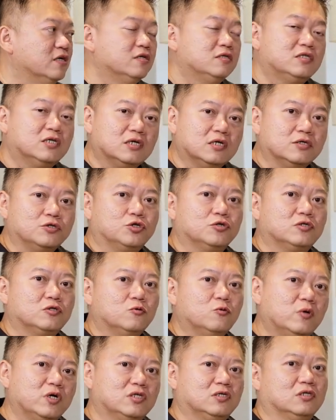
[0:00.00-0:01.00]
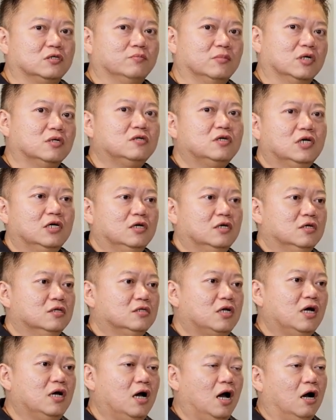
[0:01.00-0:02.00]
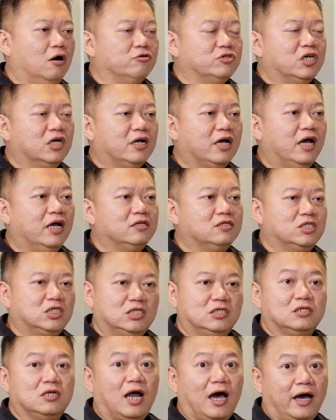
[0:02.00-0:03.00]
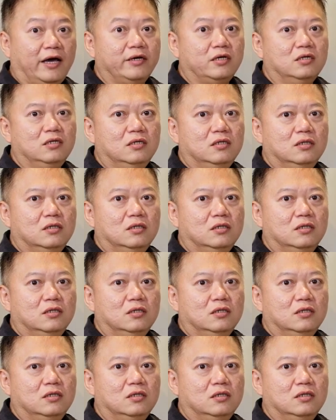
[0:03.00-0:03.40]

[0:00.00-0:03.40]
这个就是为什么他好像看起来